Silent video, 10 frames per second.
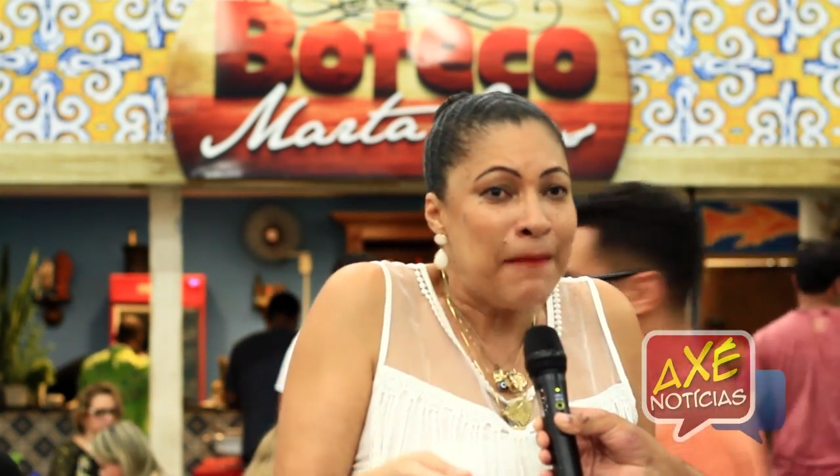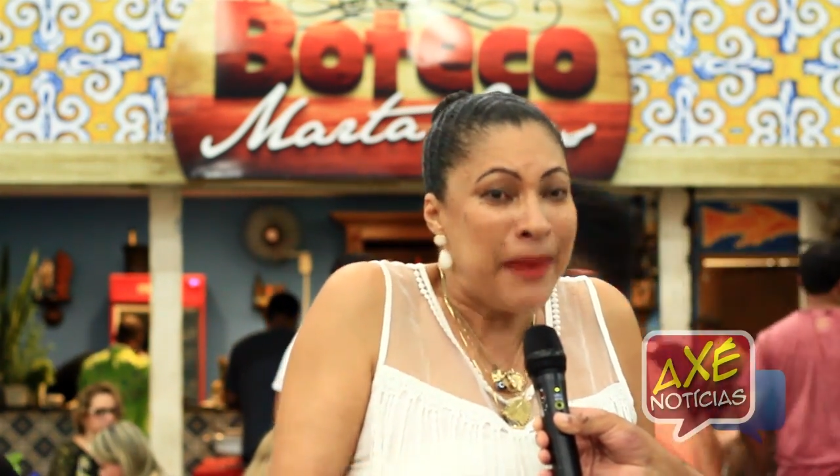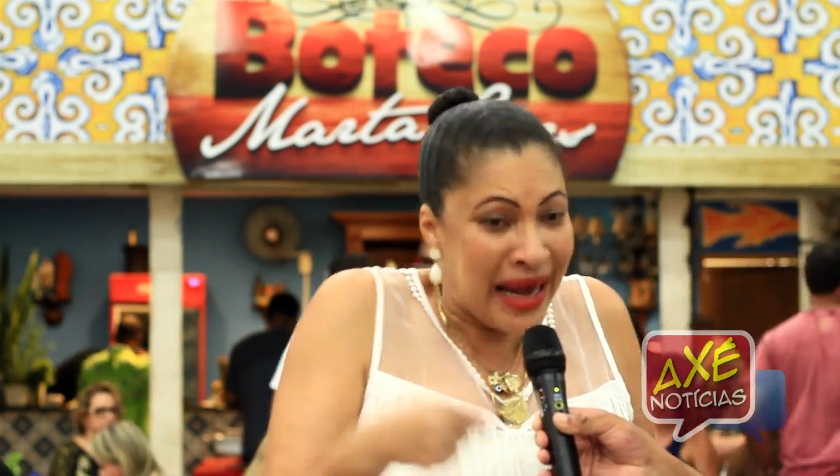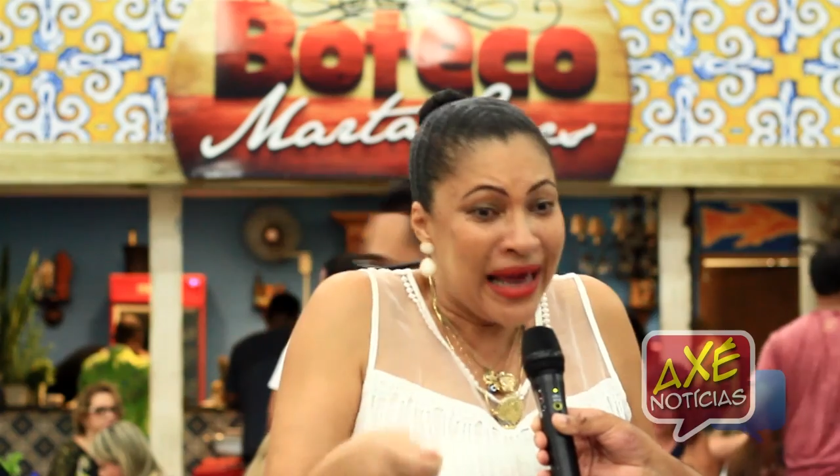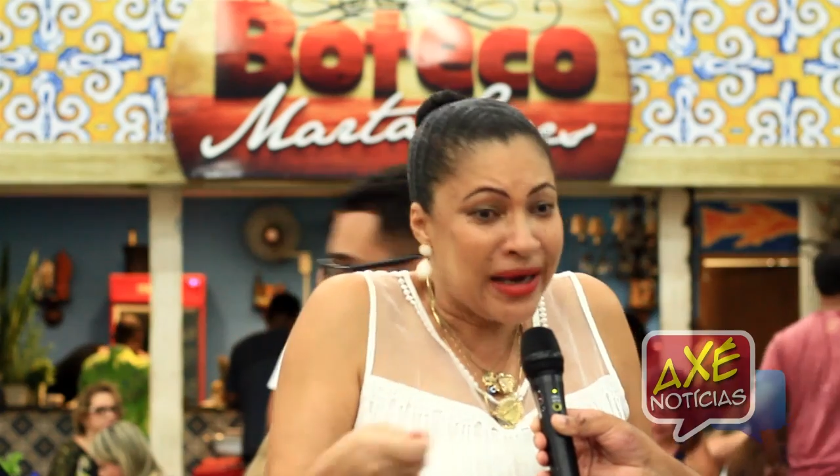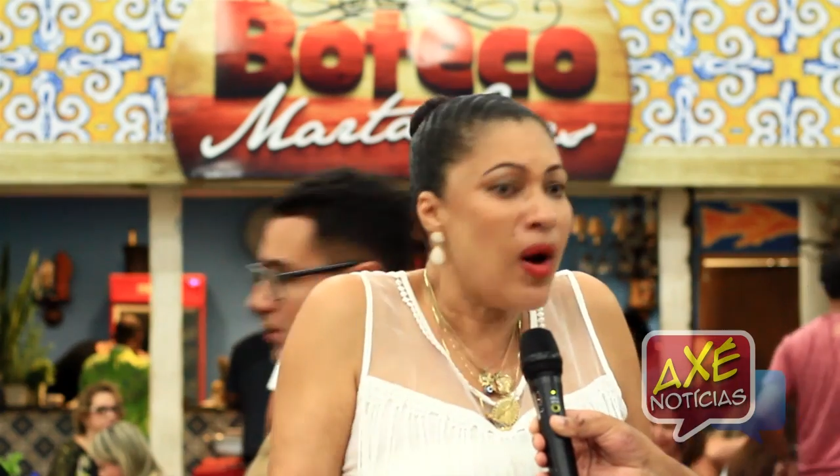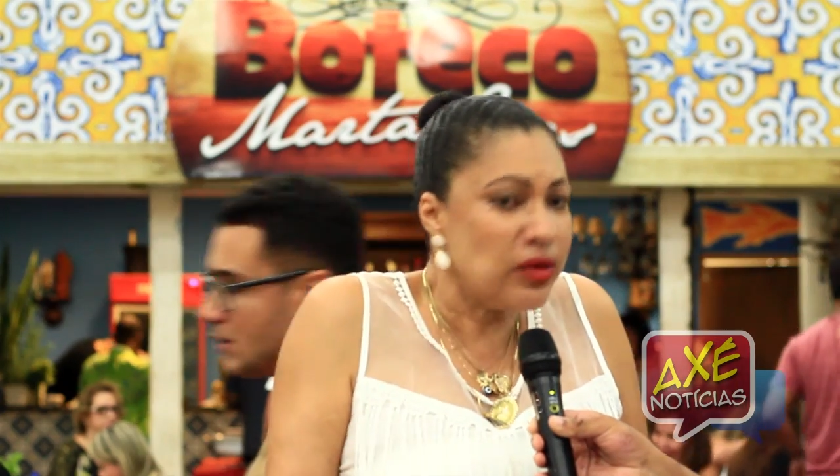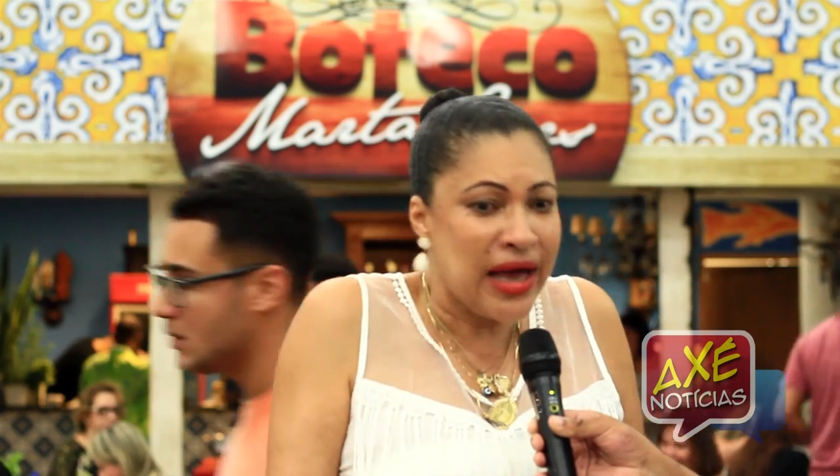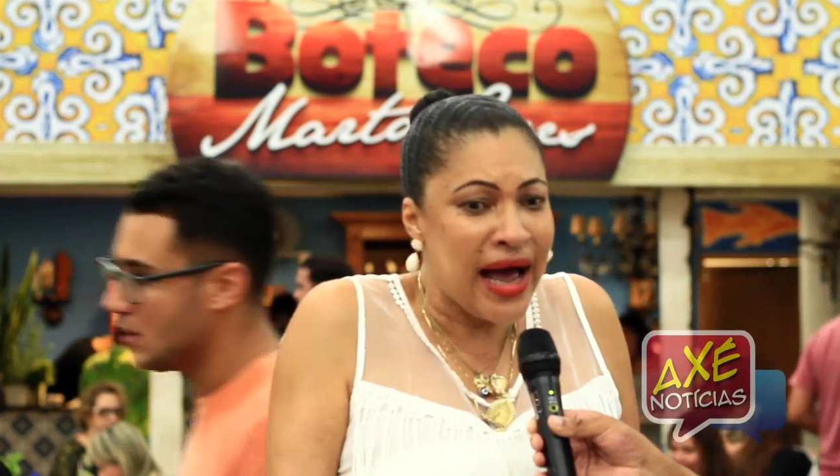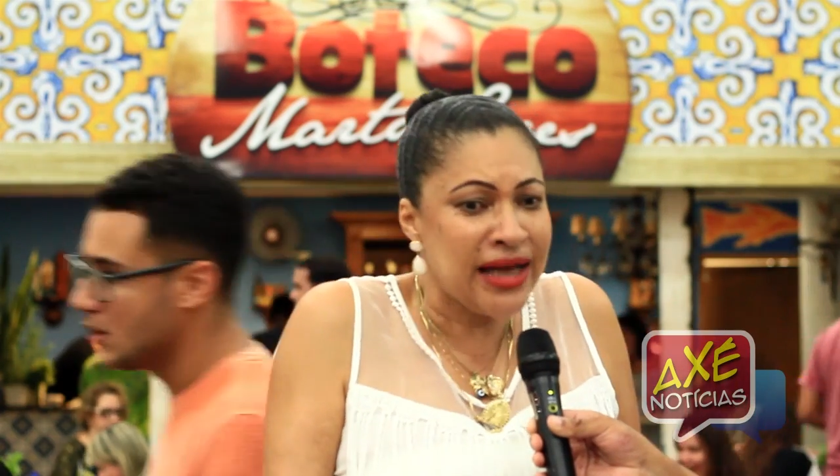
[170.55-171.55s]
pela
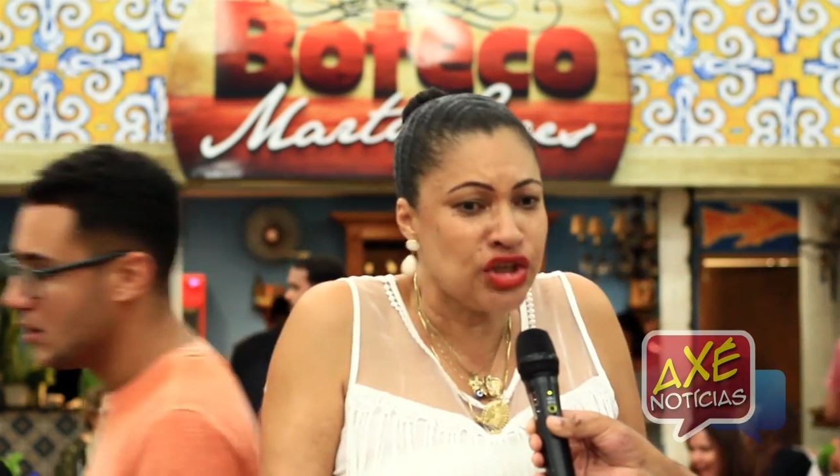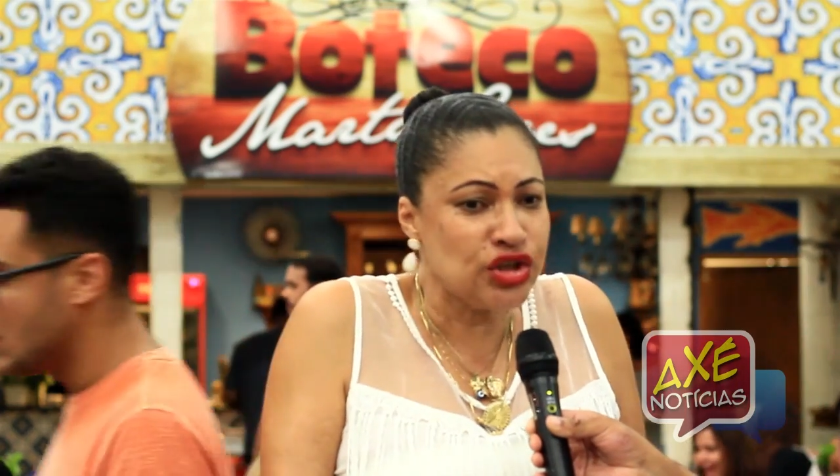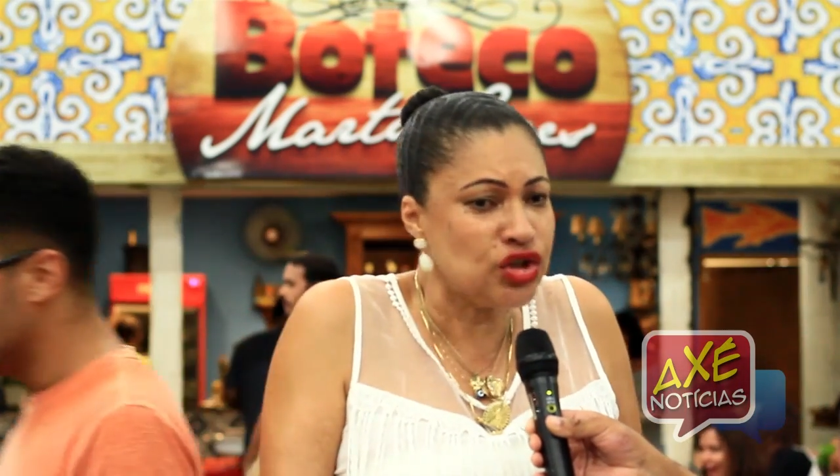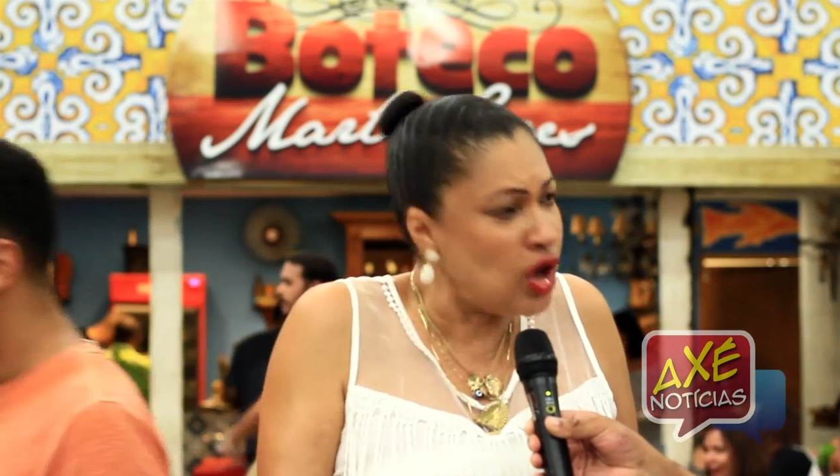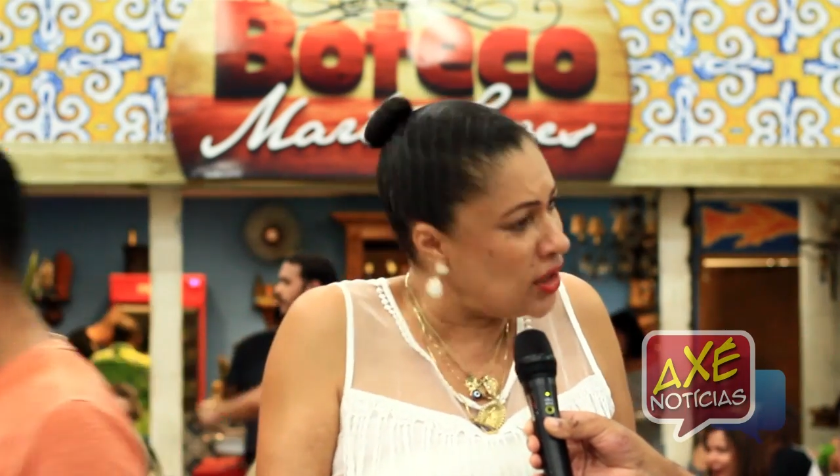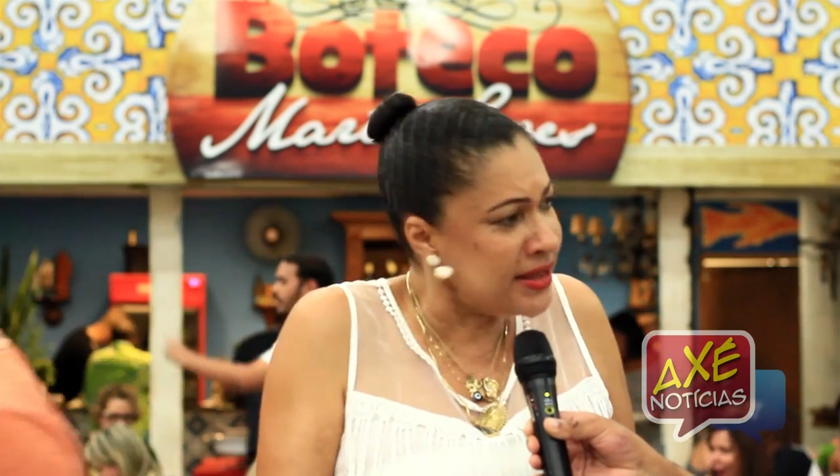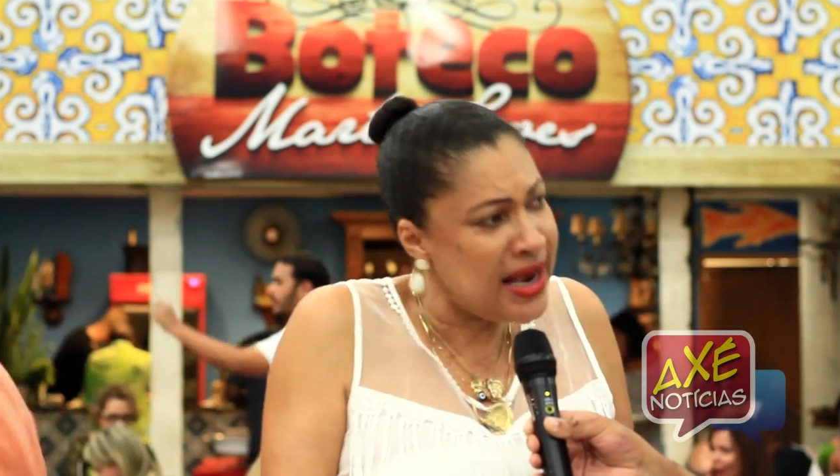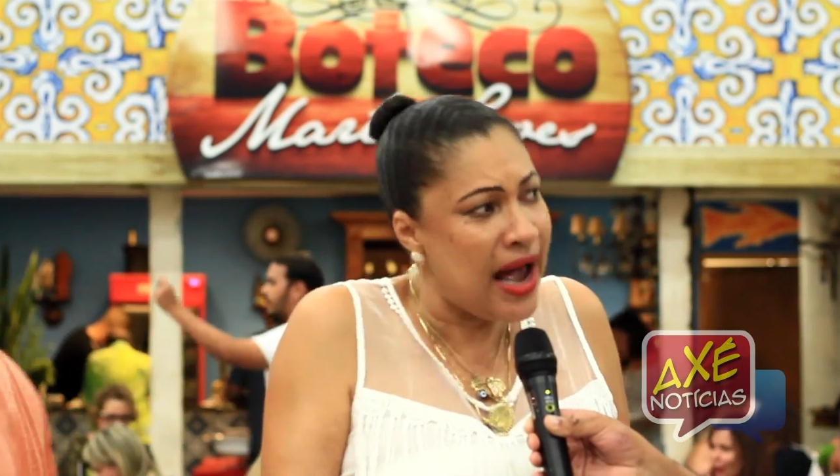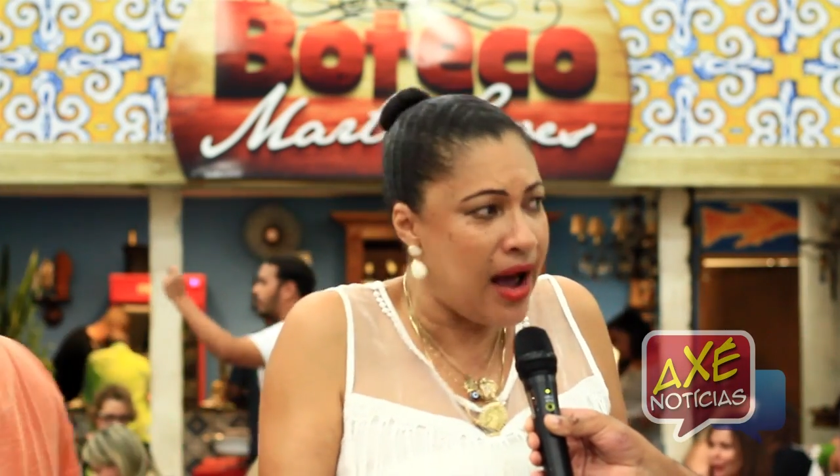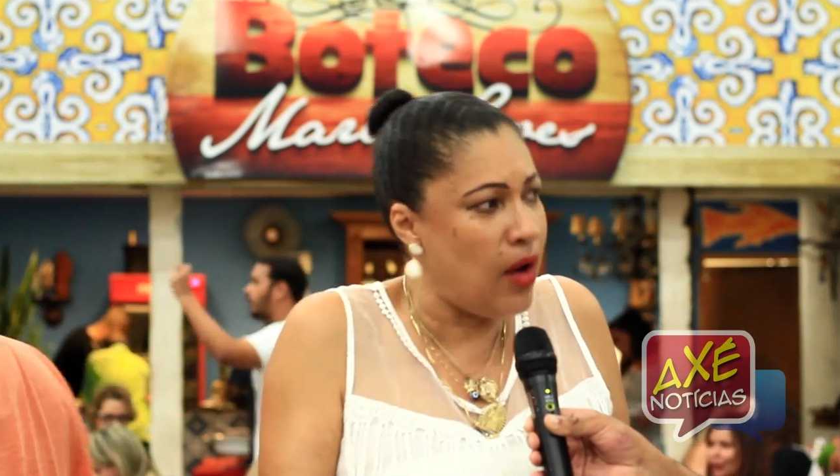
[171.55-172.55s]
igualdade
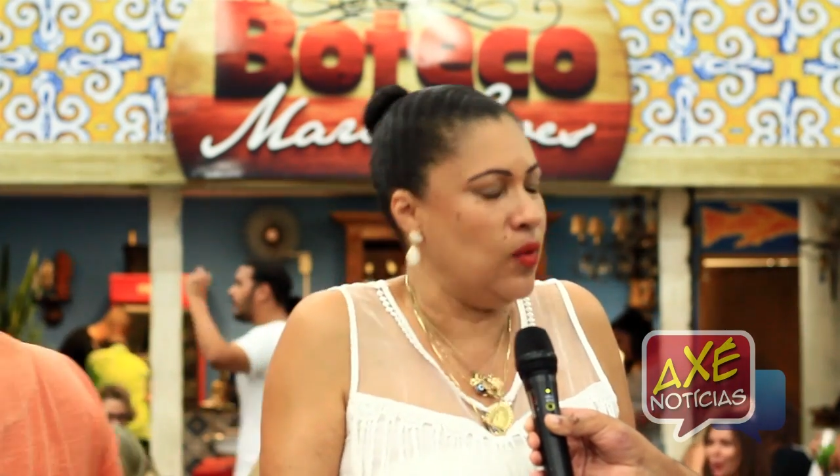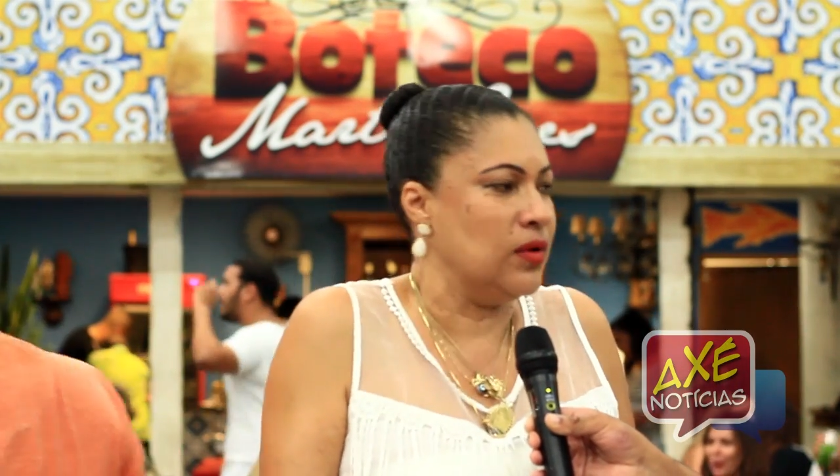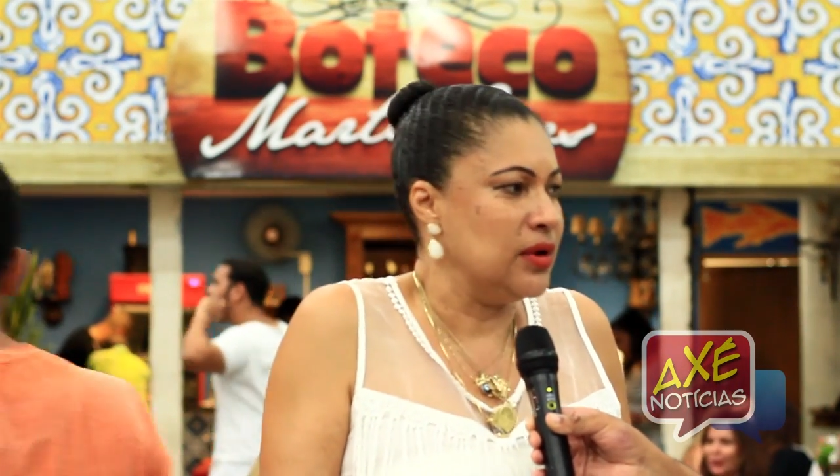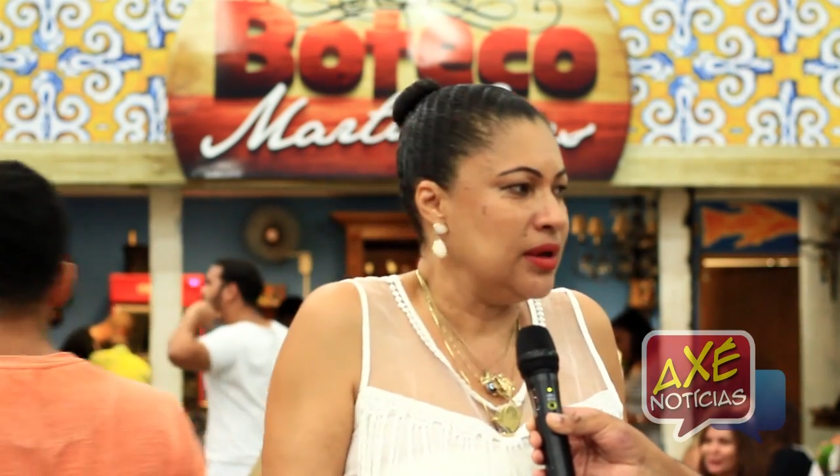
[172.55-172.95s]
social.